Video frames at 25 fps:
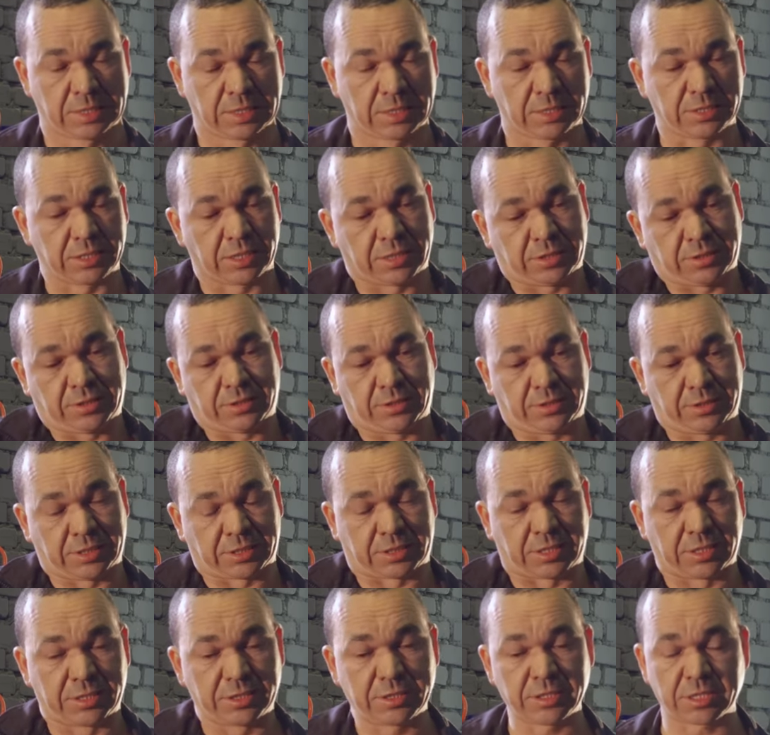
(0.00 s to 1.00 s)

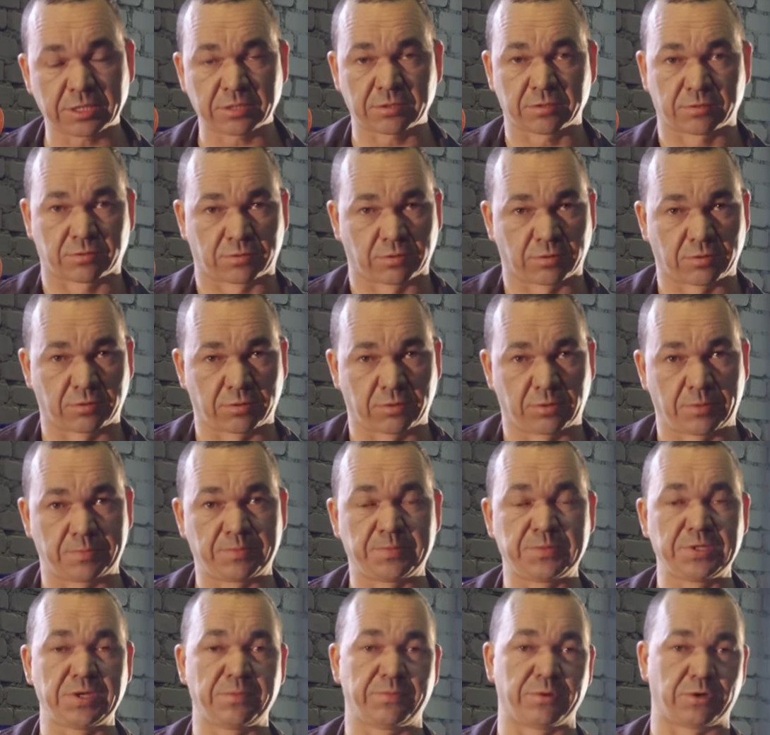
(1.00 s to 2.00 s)
Если нет, то
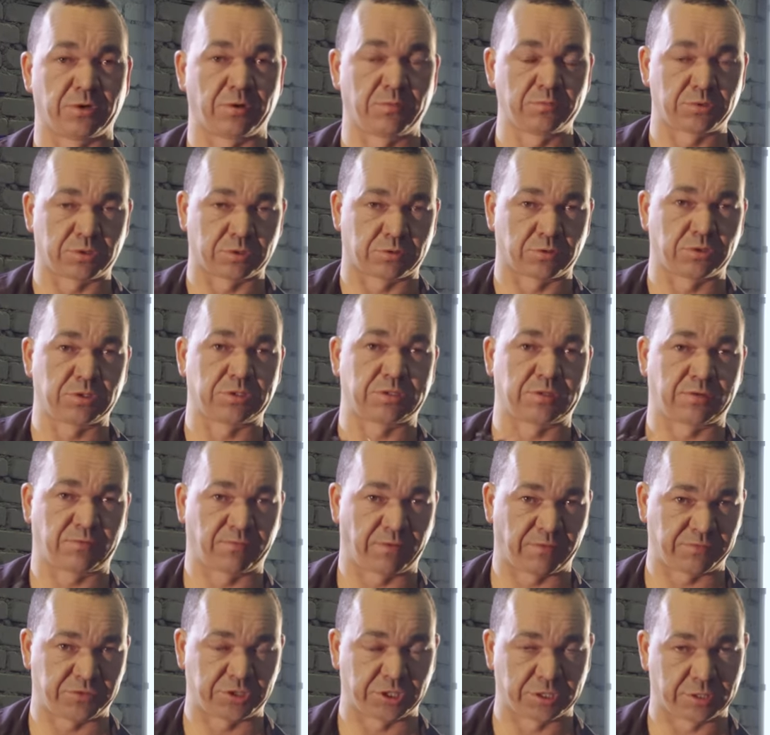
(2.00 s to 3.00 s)
не беремся, то есть
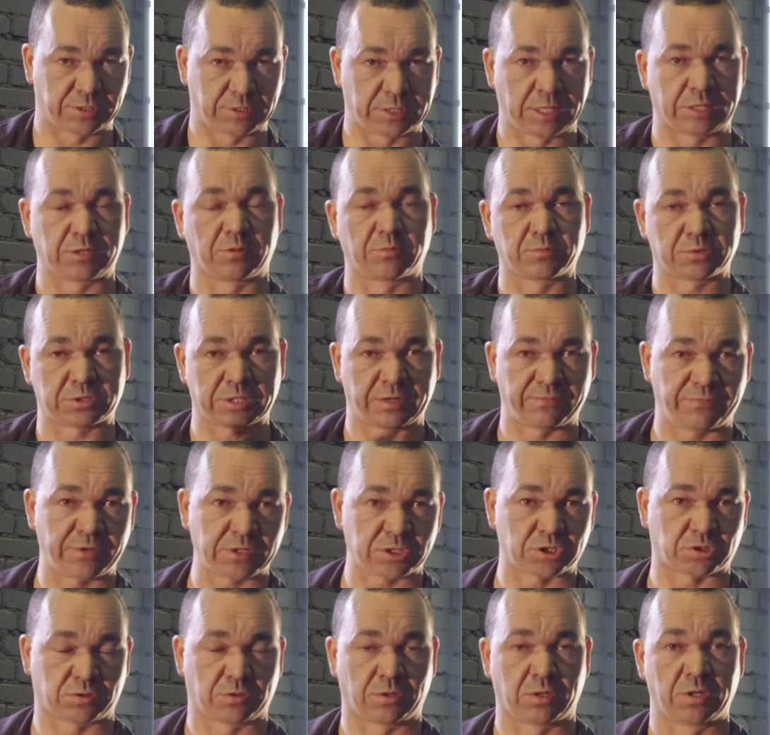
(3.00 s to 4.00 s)
вообще даем
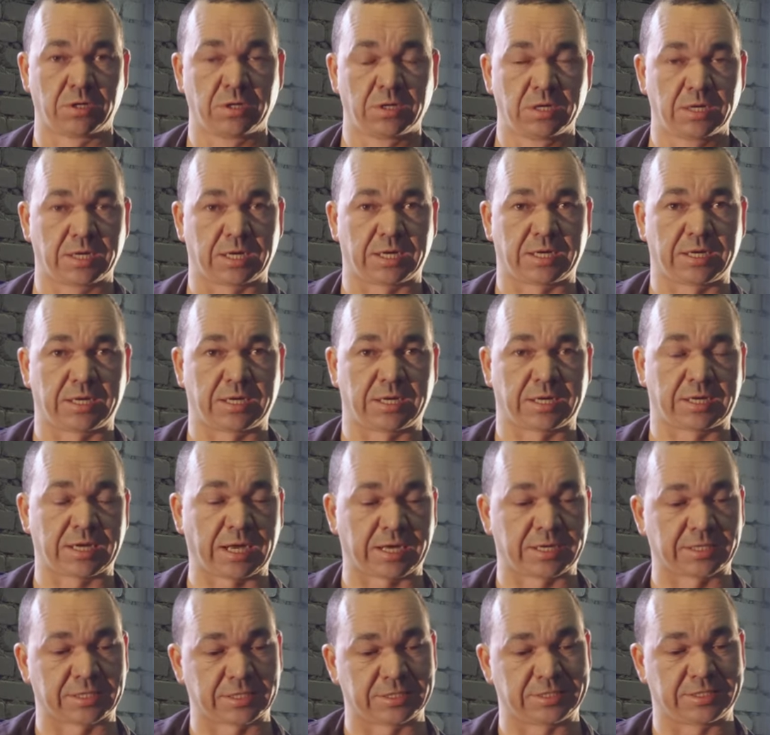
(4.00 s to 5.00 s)
совет, что а,
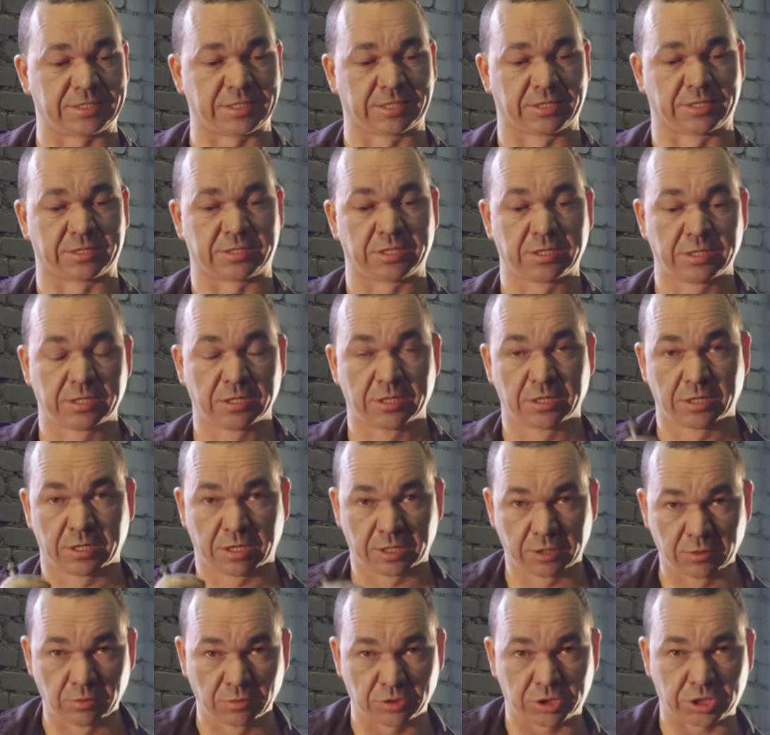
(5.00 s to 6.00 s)
как это сделать
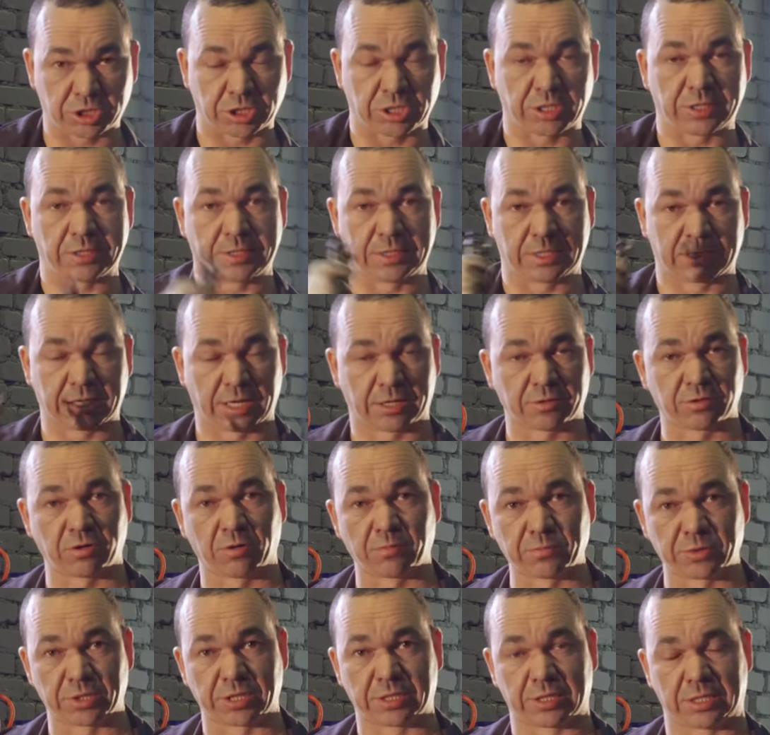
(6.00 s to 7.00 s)
лучше,
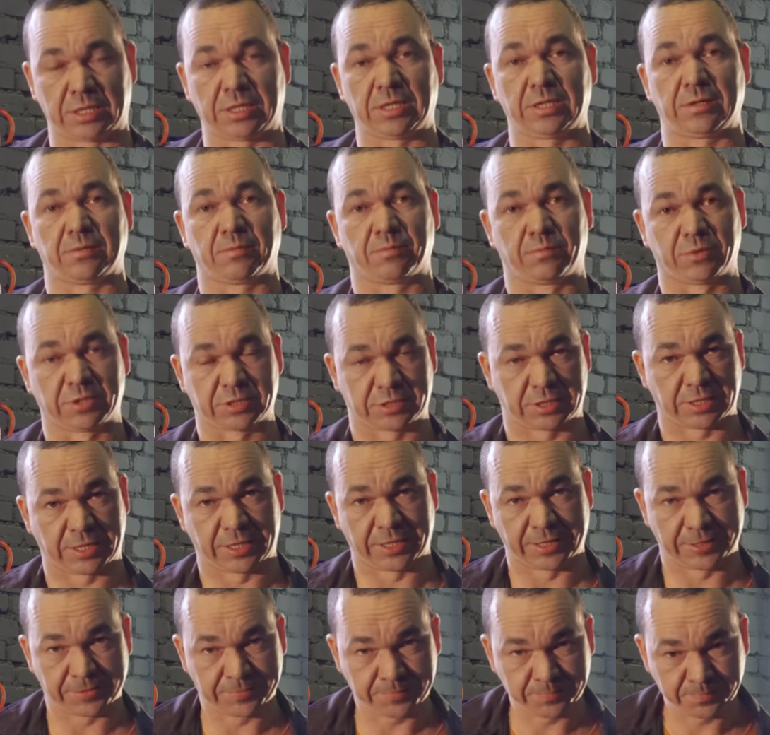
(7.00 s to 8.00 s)
экономней и
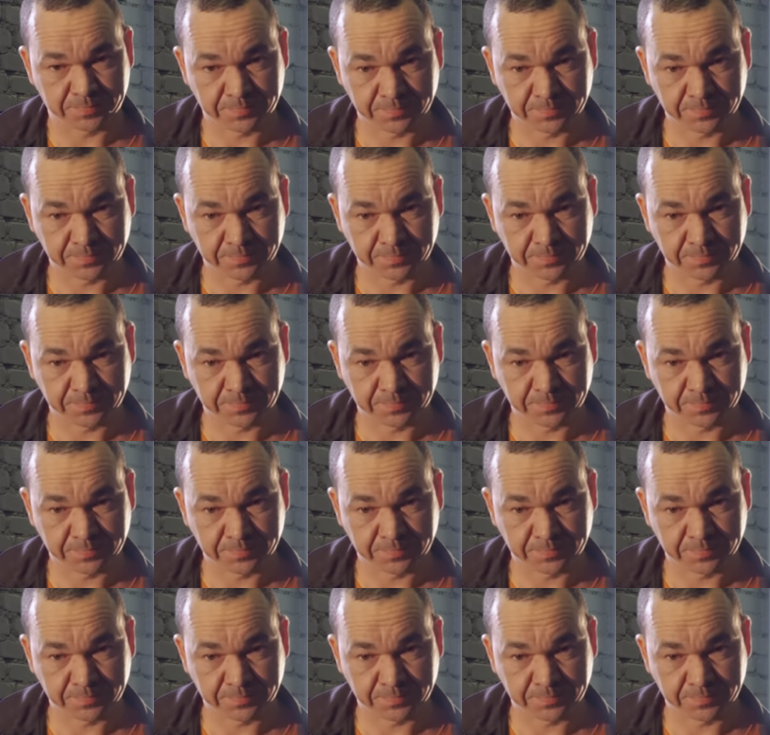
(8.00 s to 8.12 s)
быстрее.